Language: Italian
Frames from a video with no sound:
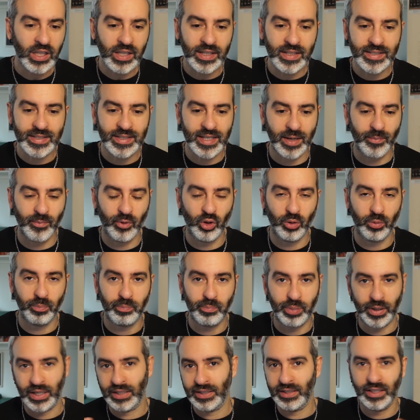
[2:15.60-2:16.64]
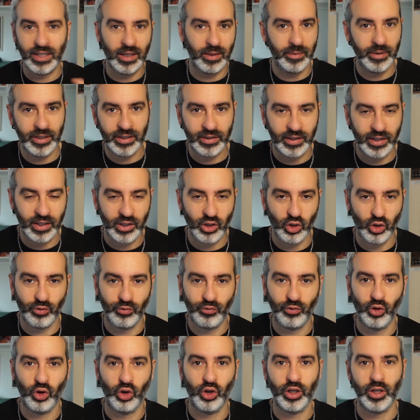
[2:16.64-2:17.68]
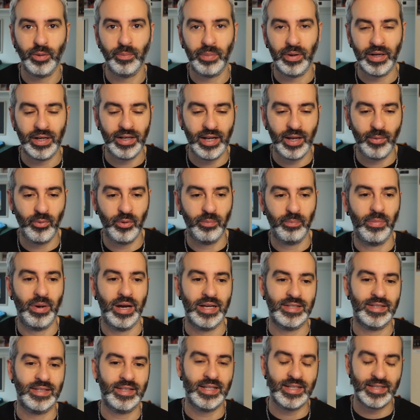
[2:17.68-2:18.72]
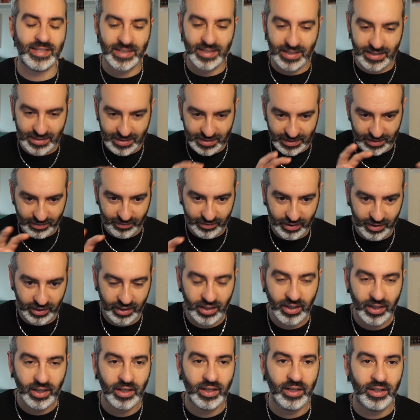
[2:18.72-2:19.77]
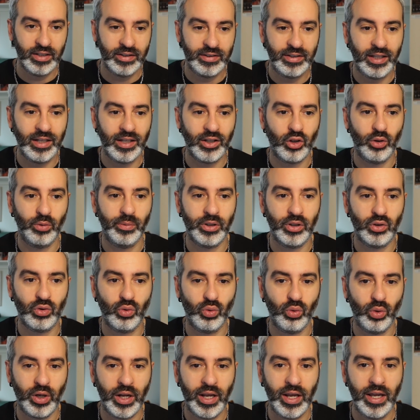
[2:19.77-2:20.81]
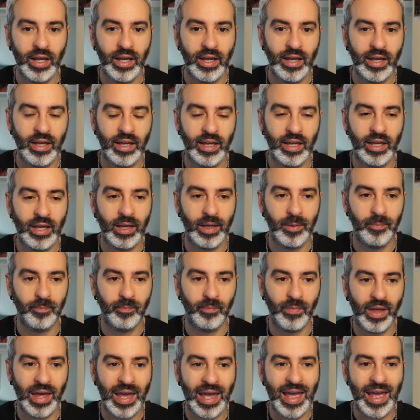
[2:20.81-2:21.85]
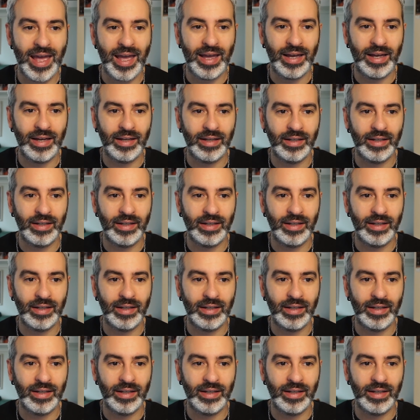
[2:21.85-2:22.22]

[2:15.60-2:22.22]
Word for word: siamo praticamente io e voi, parliamo e basta, senza avere delle coperture, e, ehm, è,